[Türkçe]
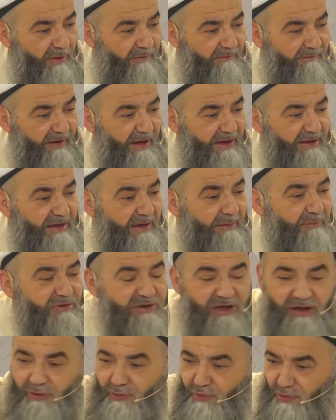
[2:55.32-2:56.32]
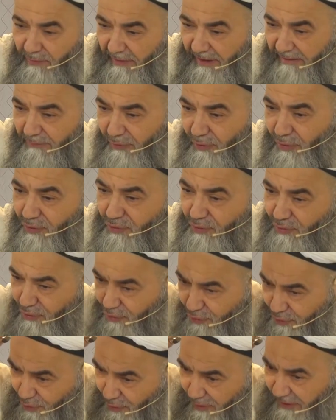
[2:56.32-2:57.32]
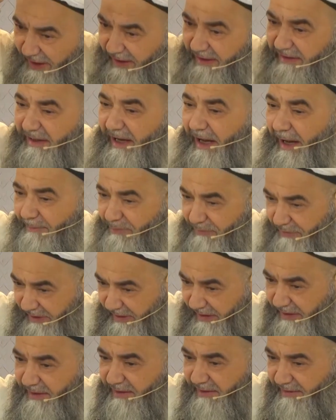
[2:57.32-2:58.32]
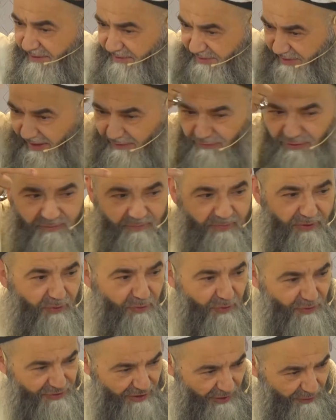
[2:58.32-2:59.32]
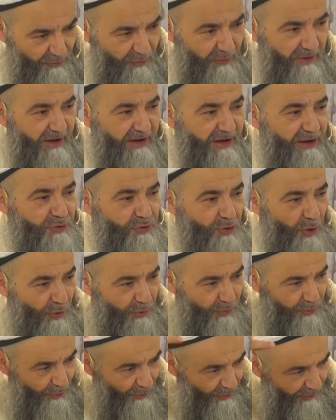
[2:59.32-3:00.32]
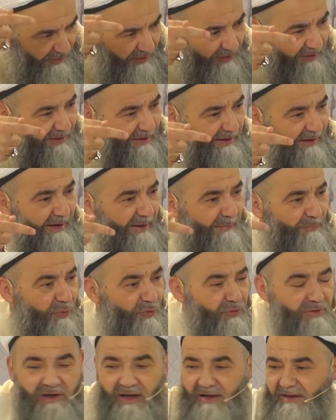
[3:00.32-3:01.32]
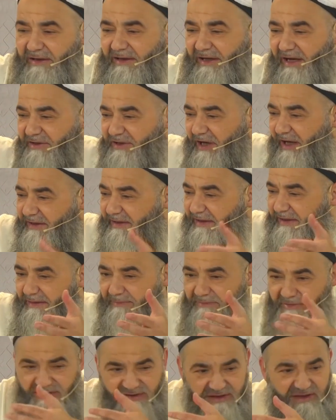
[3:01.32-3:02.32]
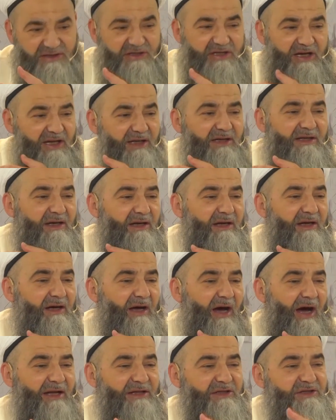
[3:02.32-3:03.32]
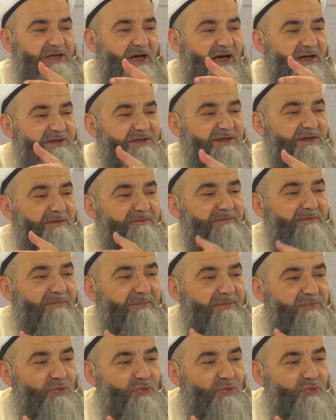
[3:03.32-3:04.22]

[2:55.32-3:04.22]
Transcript: Ve 28 Şubat biliyorsunuz külliyeyi ne yaptı? Çevik bir koca külliyeye çöktü. Bunları yaşadığımız için hani şahısım